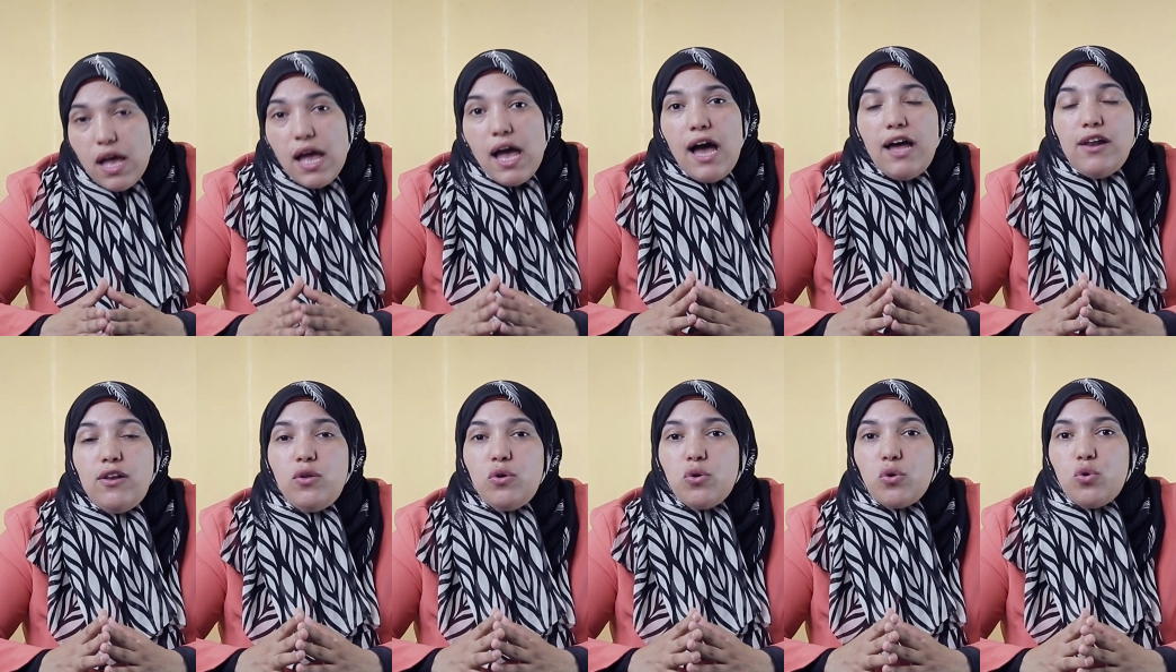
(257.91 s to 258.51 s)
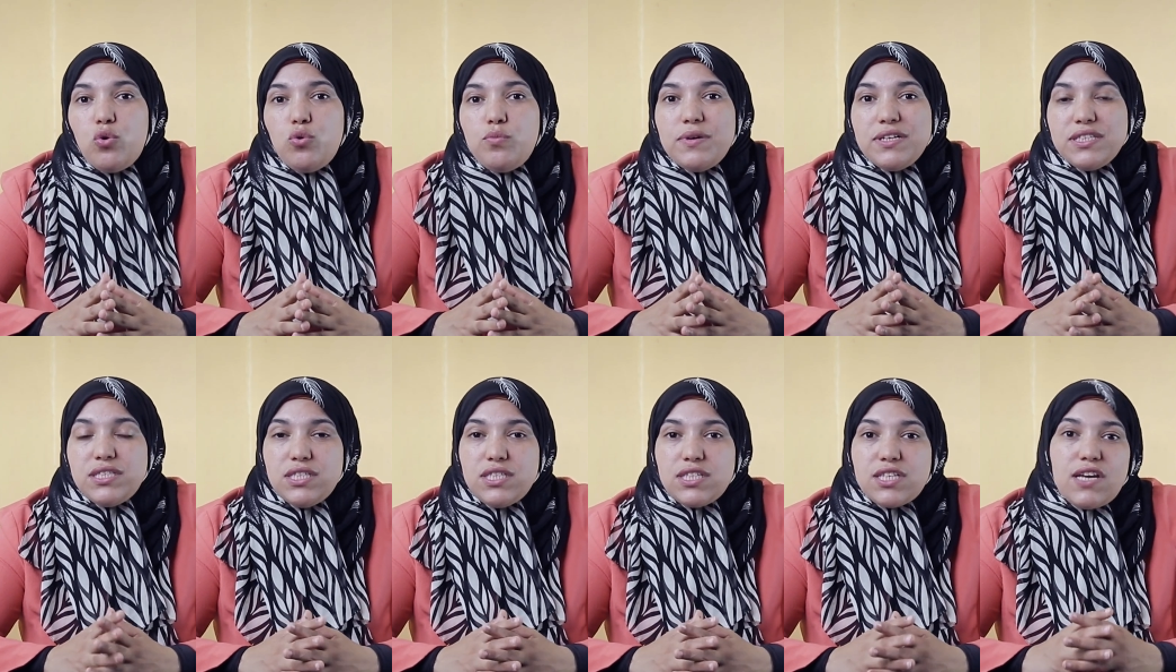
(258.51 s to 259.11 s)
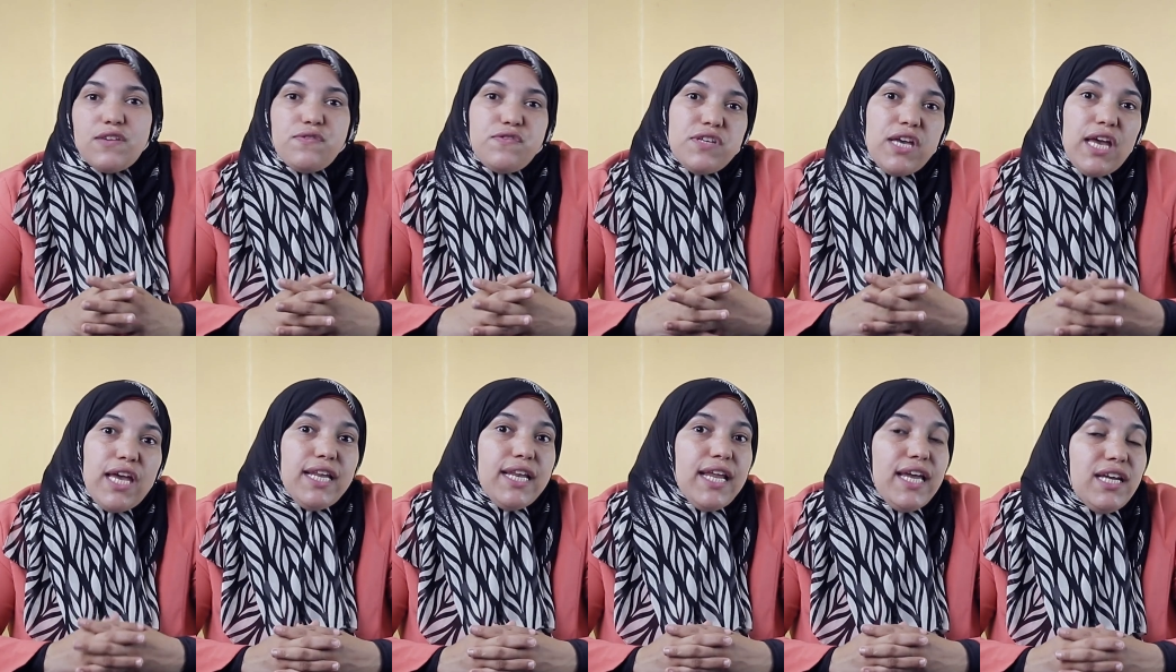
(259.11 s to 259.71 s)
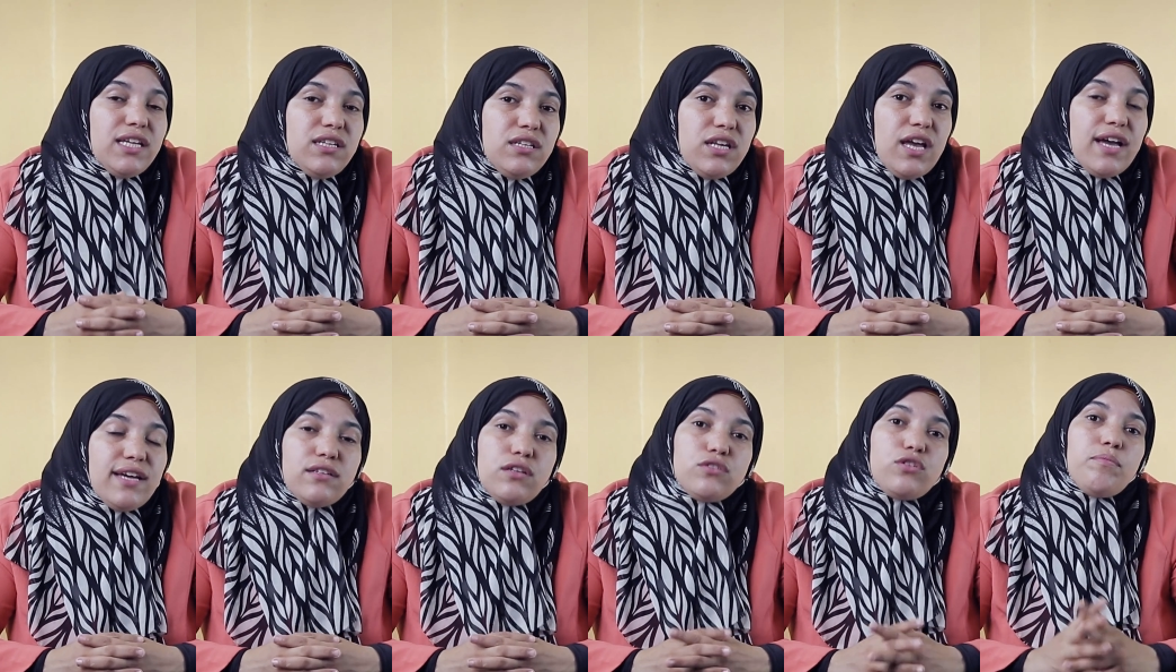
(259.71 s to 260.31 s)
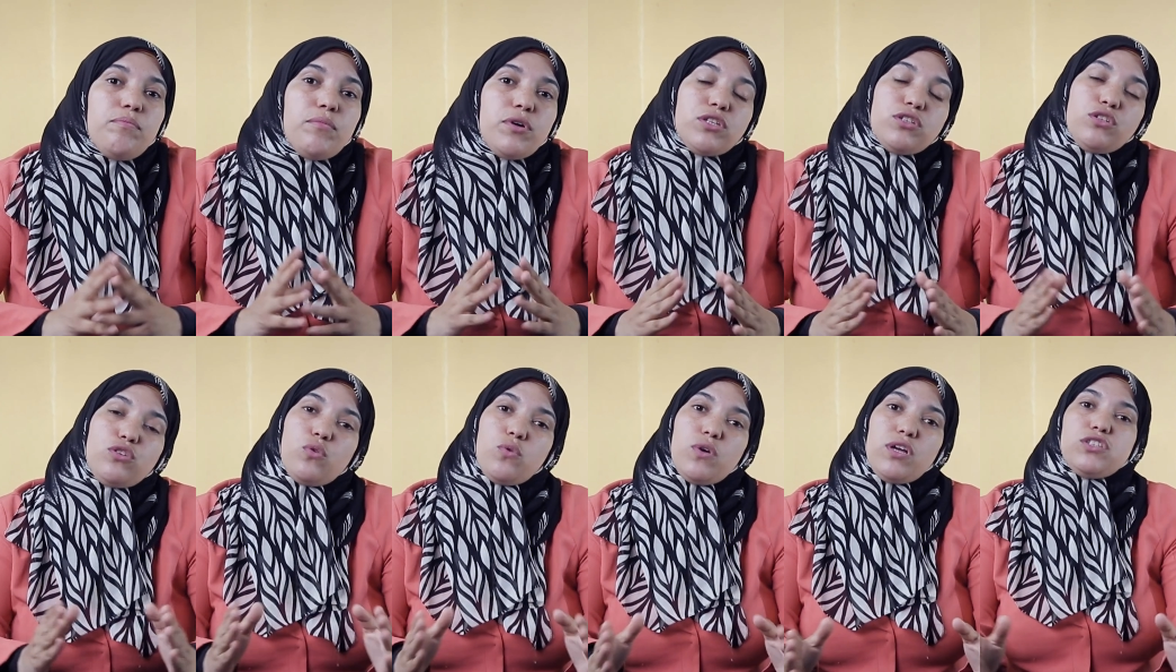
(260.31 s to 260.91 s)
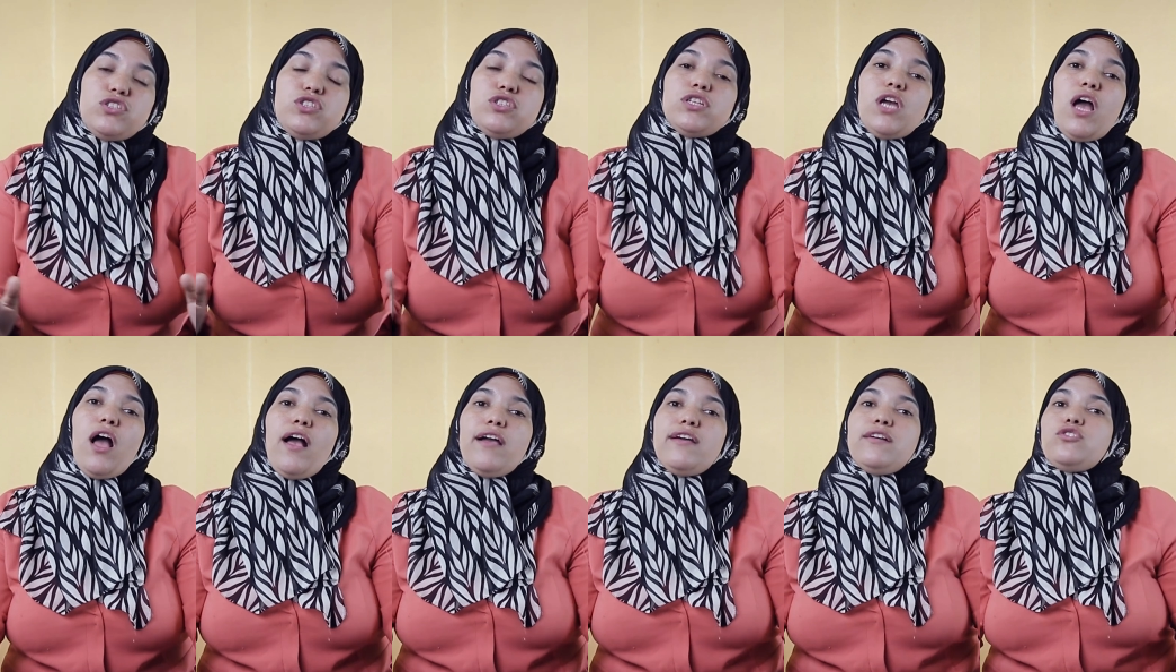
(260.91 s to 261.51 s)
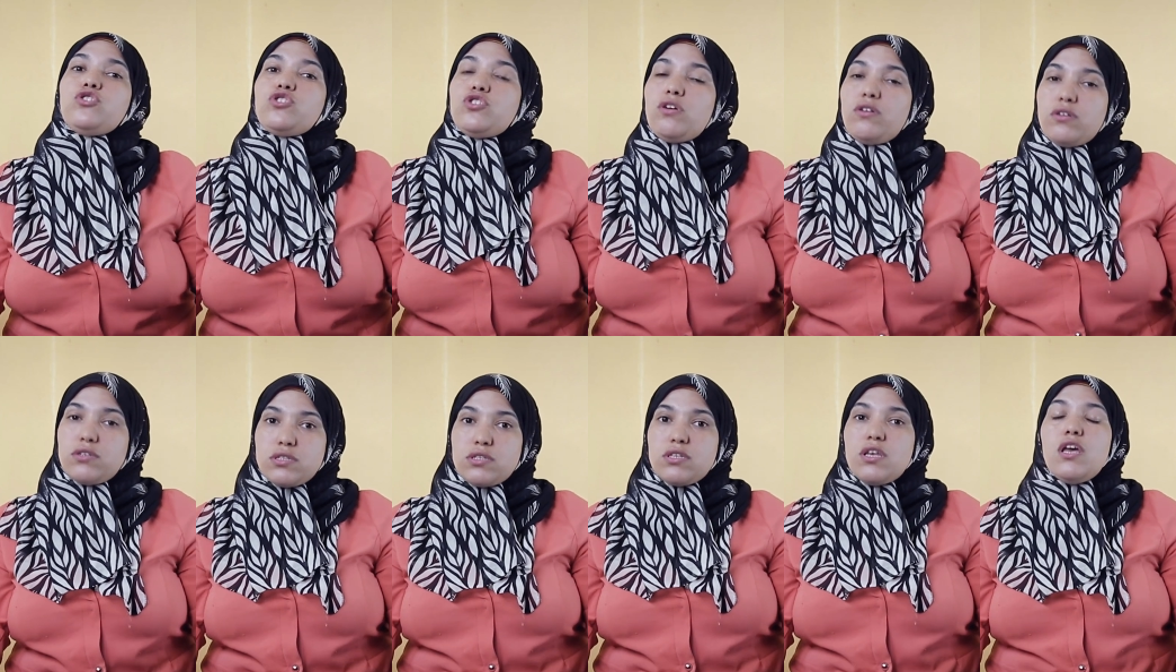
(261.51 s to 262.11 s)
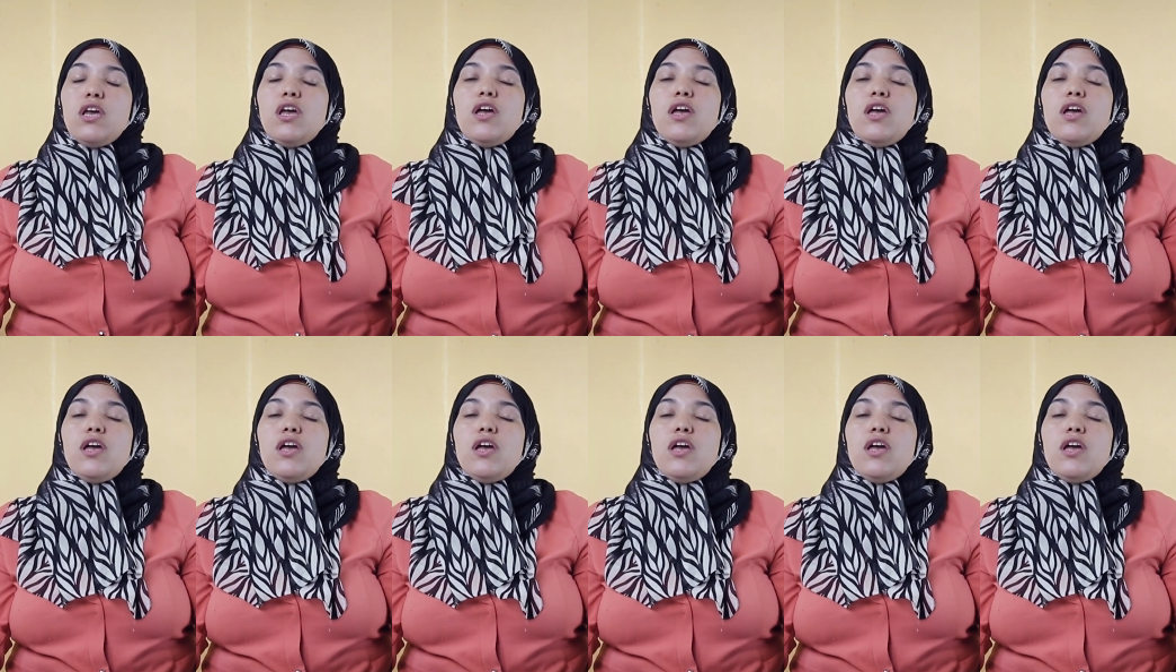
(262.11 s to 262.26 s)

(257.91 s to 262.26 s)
هل العقوبة دي كافية إلى إني أنا دمرت دلوقتي حياة شخص